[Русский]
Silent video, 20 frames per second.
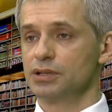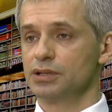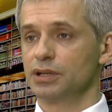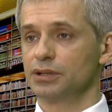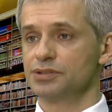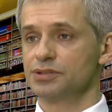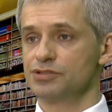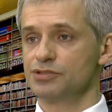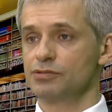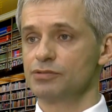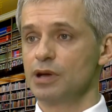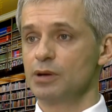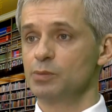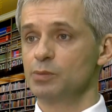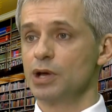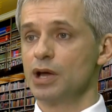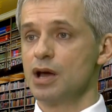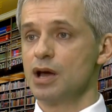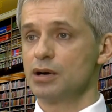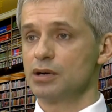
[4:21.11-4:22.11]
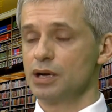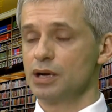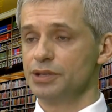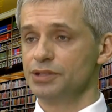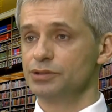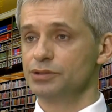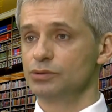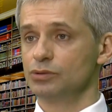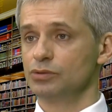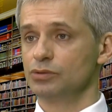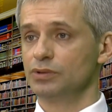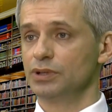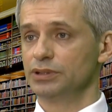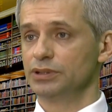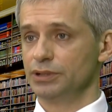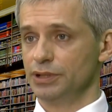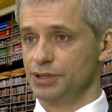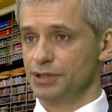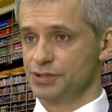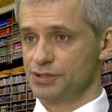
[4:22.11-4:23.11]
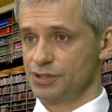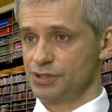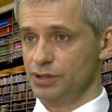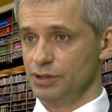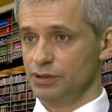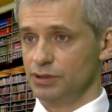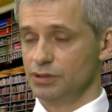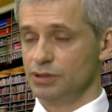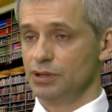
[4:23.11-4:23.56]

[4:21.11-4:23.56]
так называемый ранний новоанглийский.